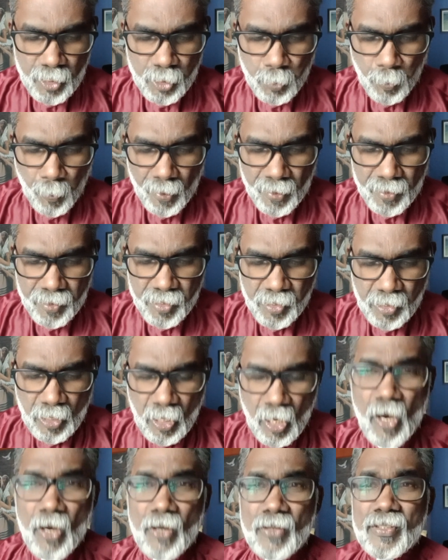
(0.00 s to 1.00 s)
டிஸ்பைஸ்
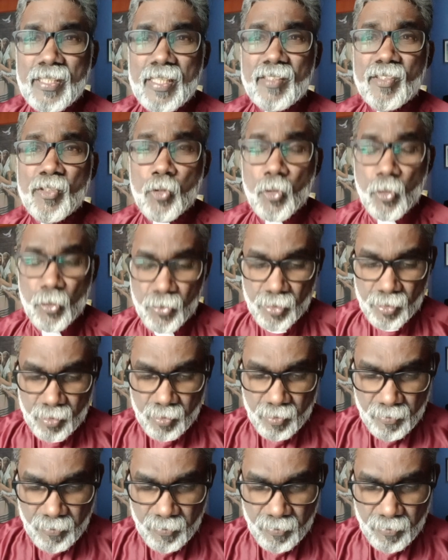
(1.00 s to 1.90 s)
காட்ஸ் ஹஸ் சோசன்